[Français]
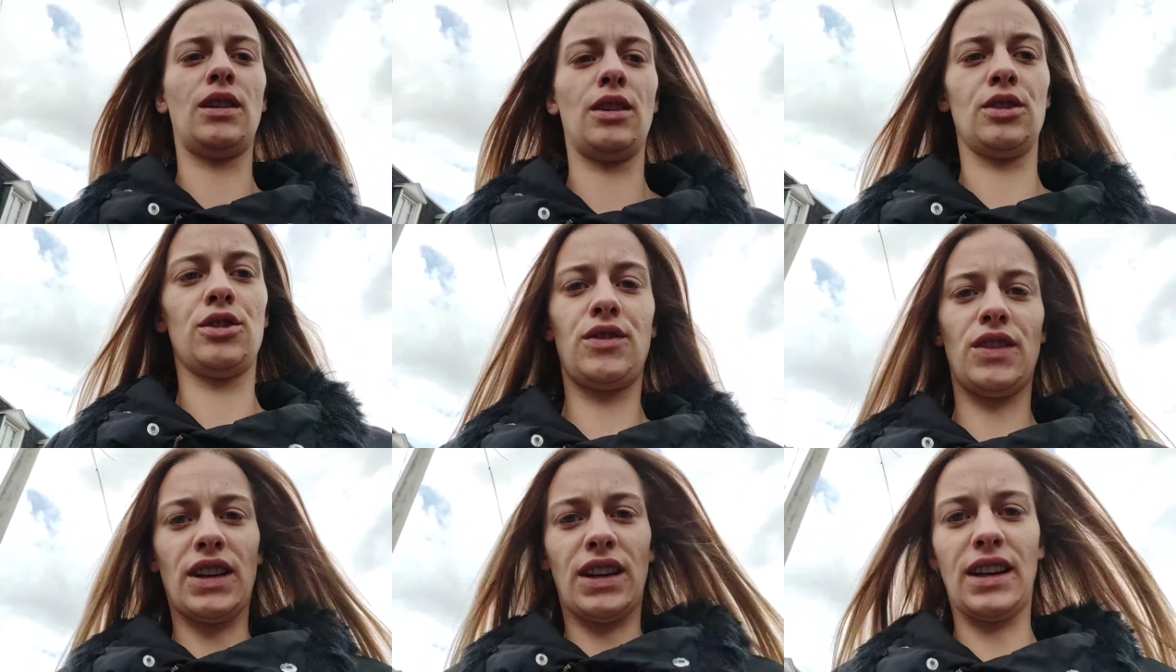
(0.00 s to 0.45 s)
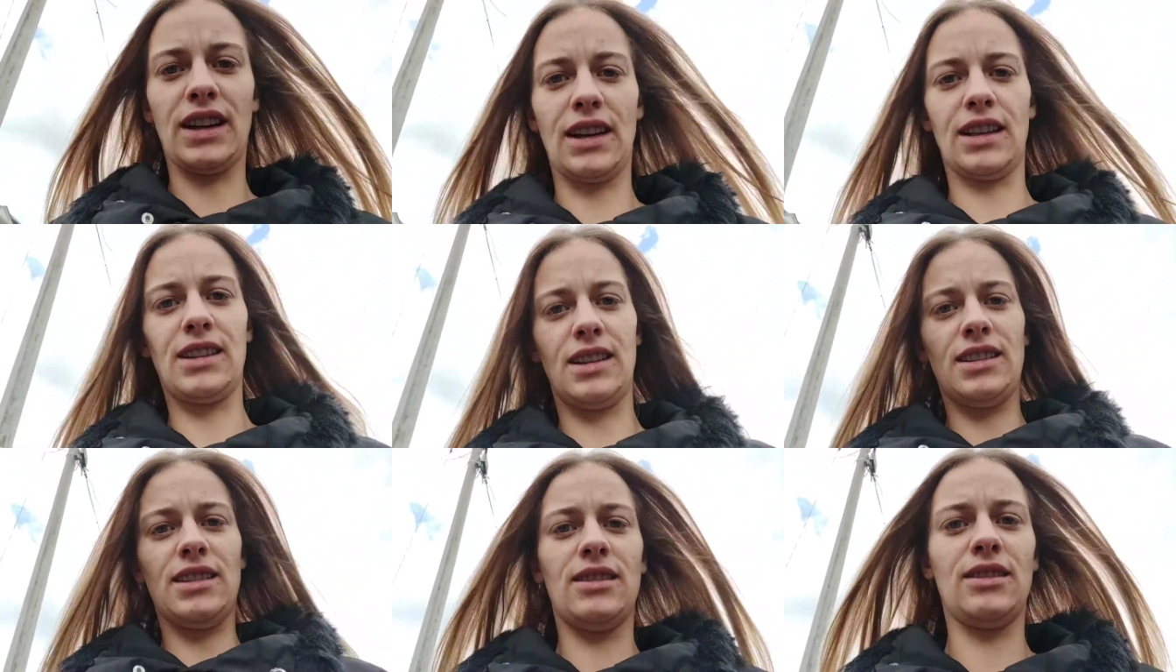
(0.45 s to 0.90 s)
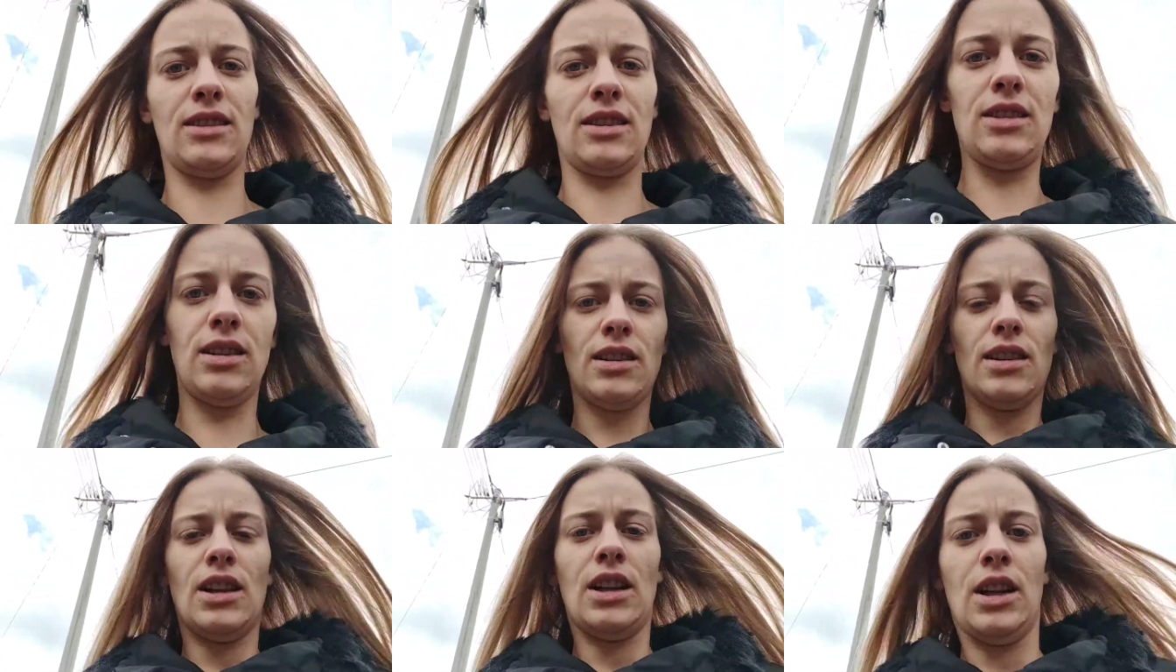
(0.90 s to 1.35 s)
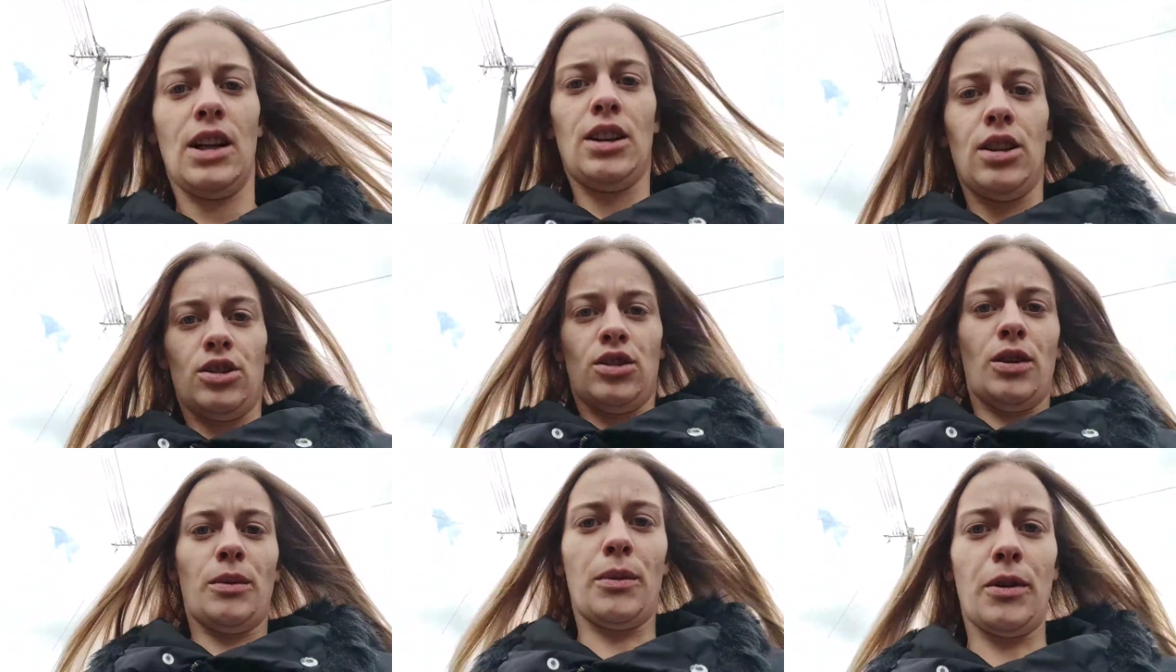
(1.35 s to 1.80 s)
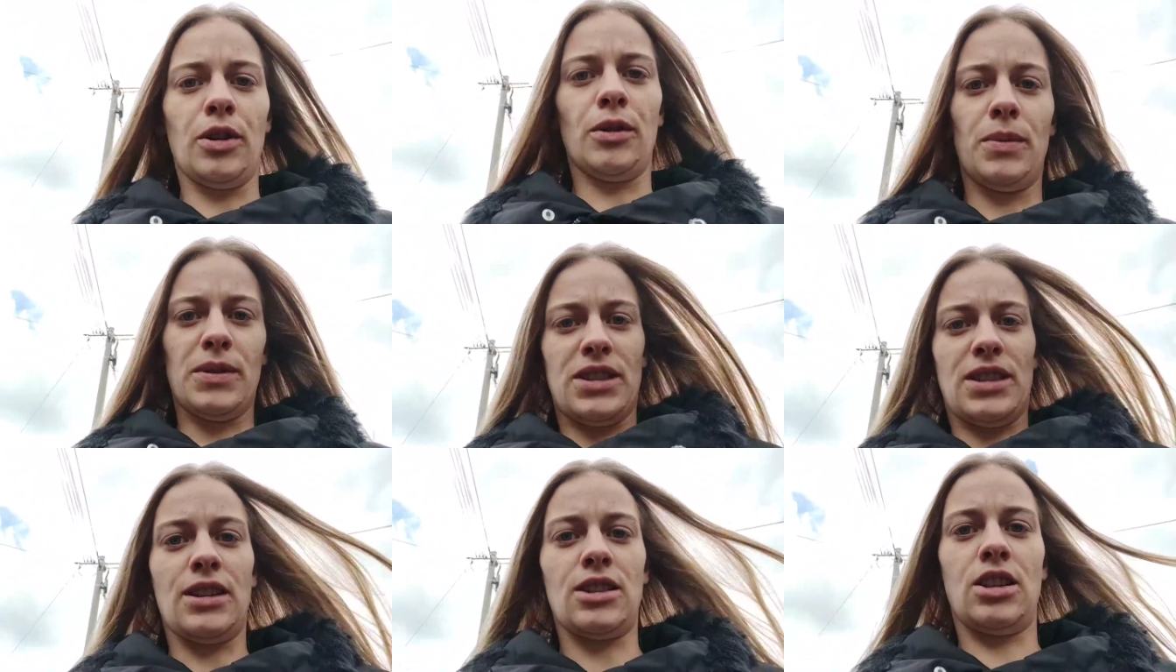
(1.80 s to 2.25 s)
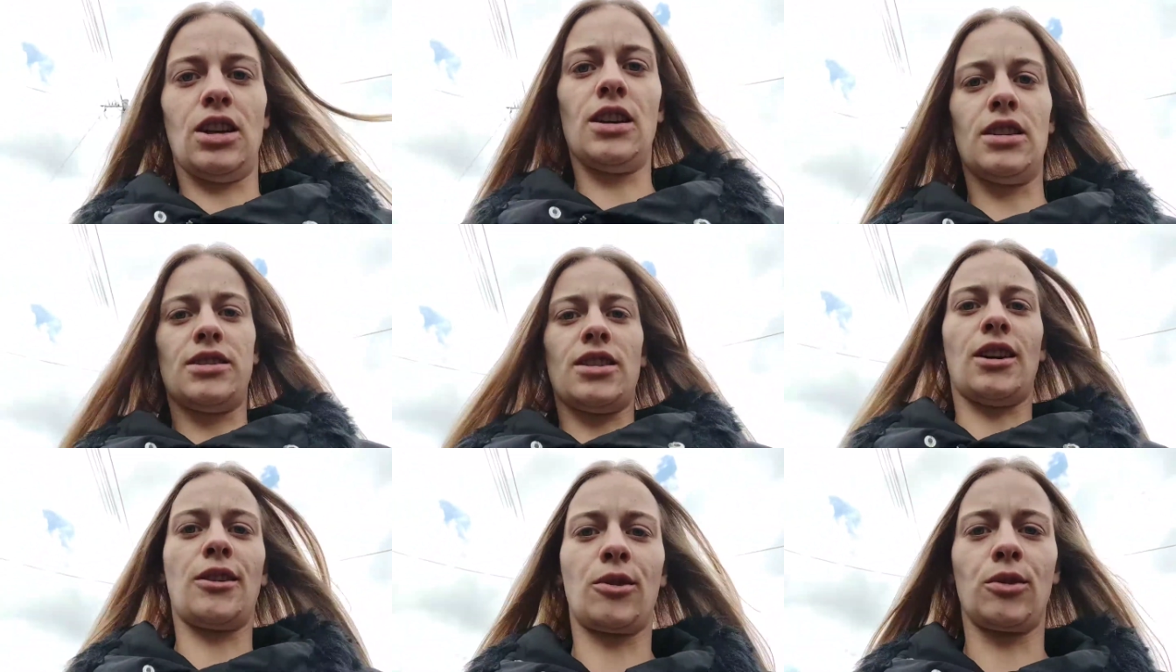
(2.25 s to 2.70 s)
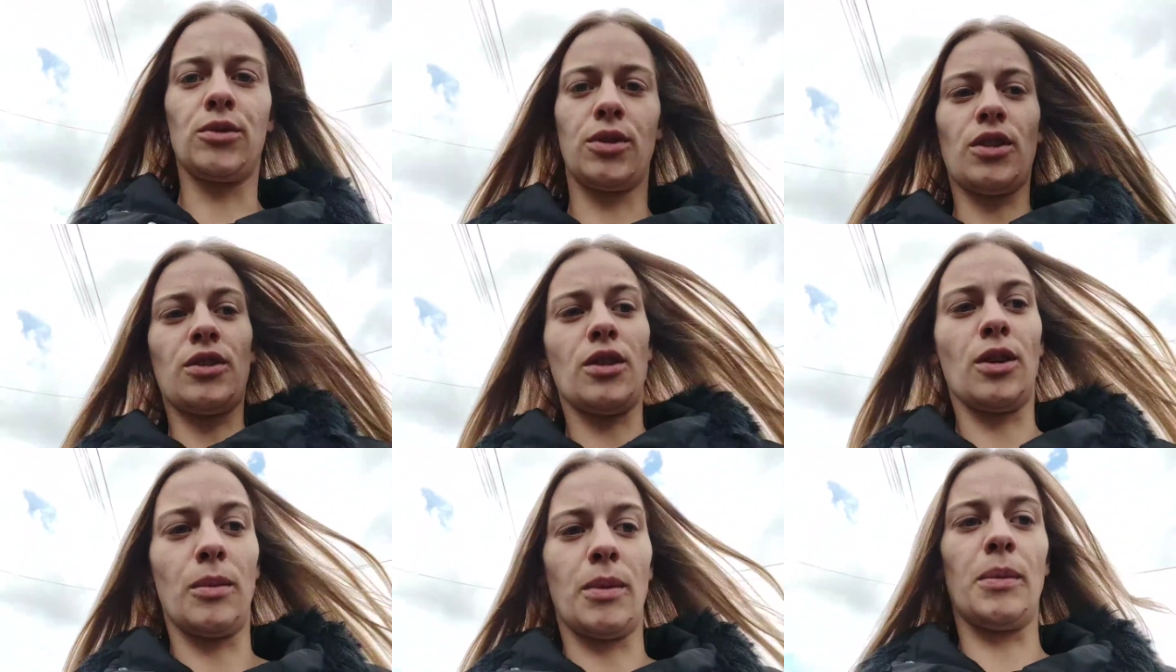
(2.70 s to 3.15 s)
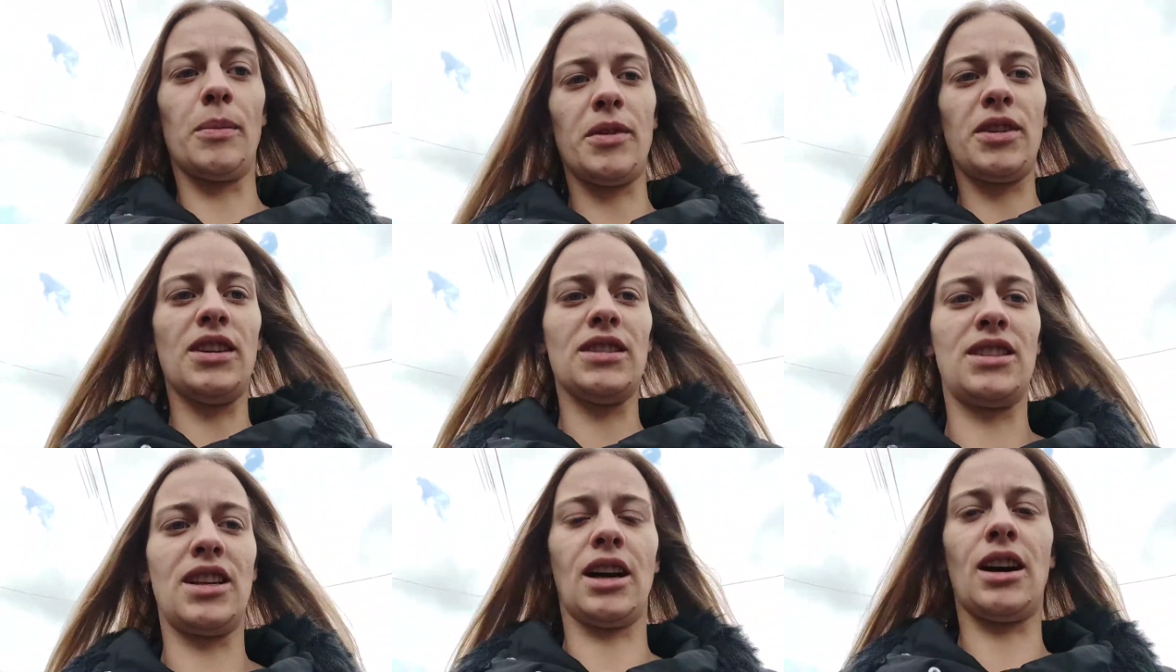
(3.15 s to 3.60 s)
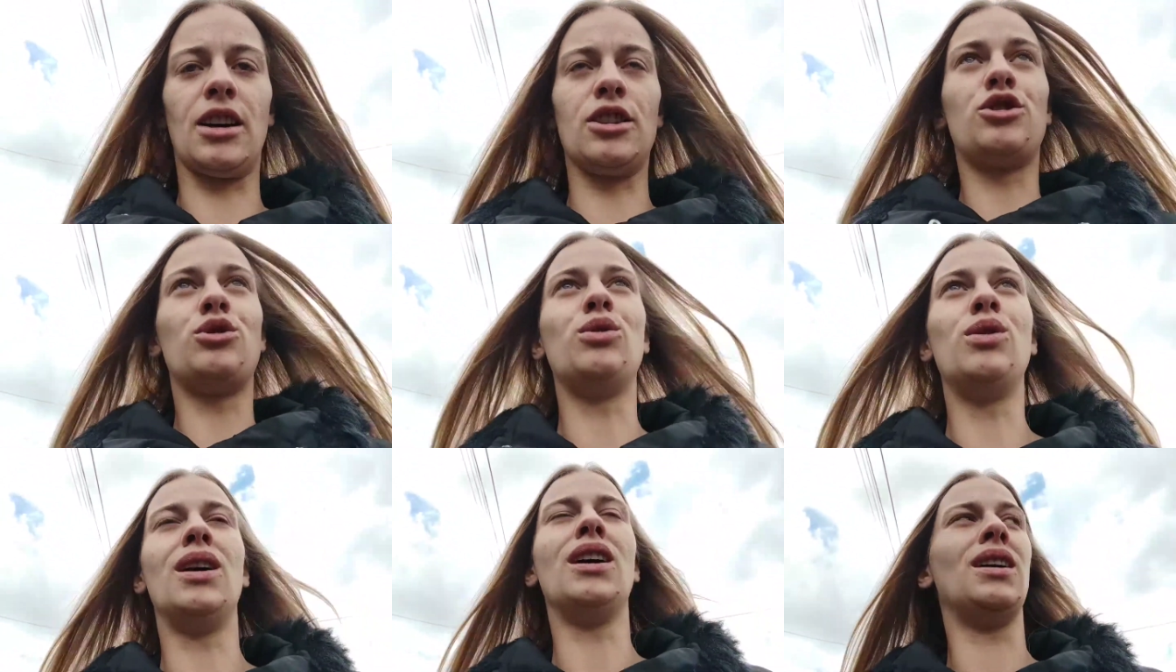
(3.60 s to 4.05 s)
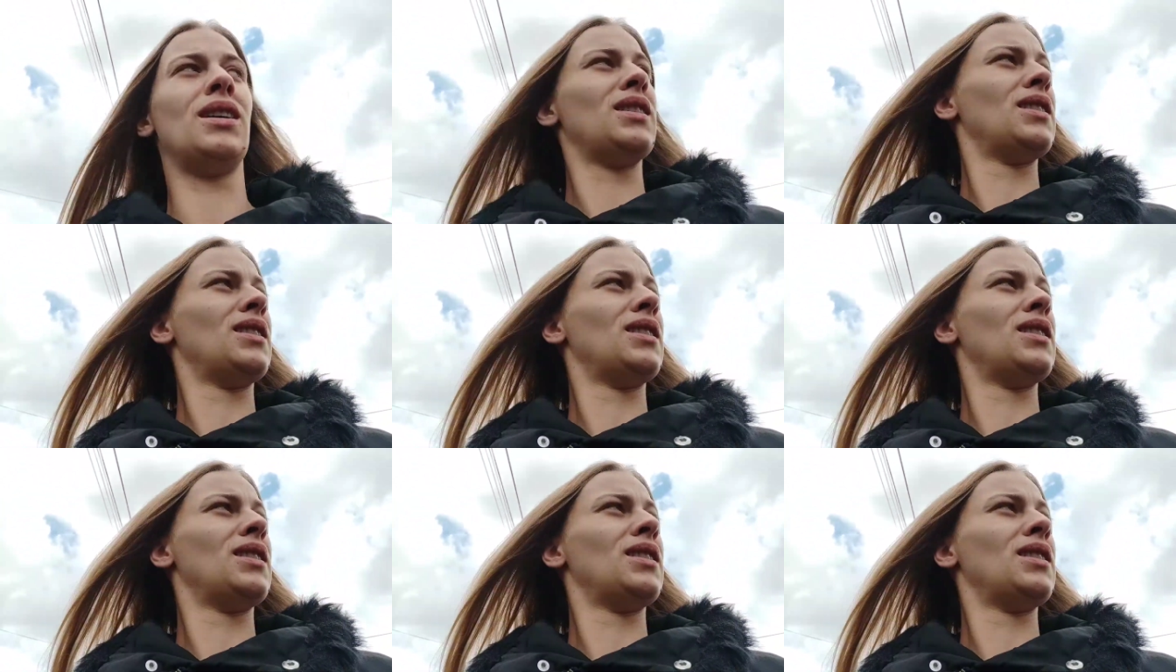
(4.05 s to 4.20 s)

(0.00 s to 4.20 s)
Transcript: Alors je vais regarder, euh, je vais prendre un passage, Léa sera contente, normalement il y a ses rajouts.